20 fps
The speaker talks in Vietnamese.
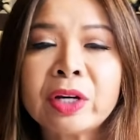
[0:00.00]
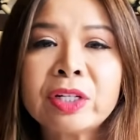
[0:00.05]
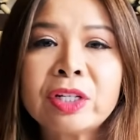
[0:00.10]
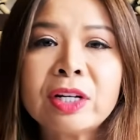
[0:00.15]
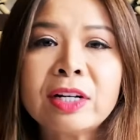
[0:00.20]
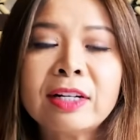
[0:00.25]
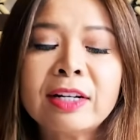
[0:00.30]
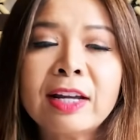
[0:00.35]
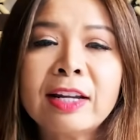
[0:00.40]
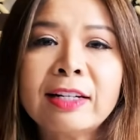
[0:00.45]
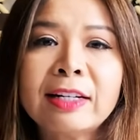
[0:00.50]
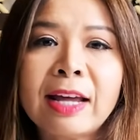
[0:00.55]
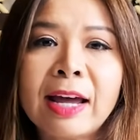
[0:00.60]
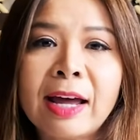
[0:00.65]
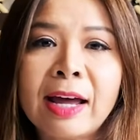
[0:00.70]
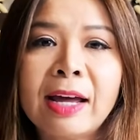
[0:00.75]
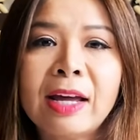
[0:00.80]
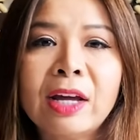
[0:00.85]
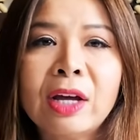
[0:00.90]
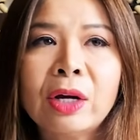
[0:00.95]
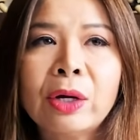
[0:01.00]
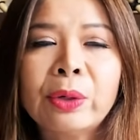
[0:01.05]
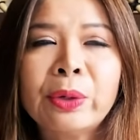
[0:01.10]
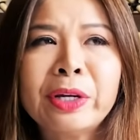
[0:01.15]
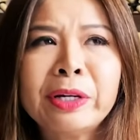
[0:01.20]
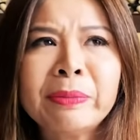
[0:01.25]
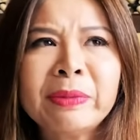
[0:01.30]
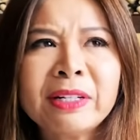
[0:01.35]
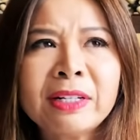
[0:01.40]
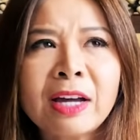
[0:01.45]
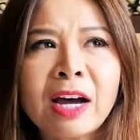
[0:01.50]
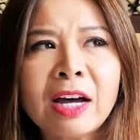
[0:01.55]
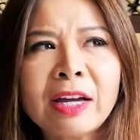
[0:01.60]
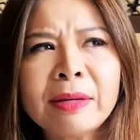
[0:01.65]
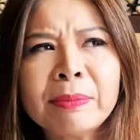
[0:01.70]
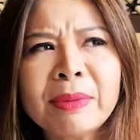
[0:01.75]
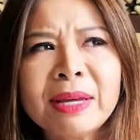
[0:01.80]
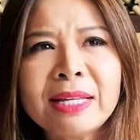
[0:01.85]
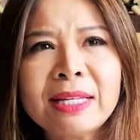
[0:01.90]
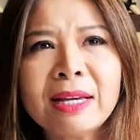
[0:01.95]
Cho nên là Uyên mới nói
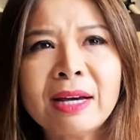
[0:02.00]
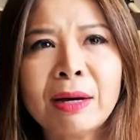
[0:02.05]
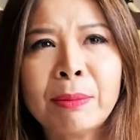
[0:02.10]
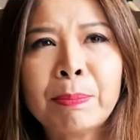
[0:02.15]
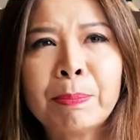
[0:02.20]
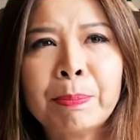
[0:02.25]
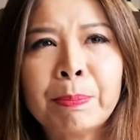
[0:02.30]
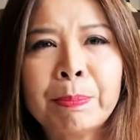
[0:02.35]
bây giờ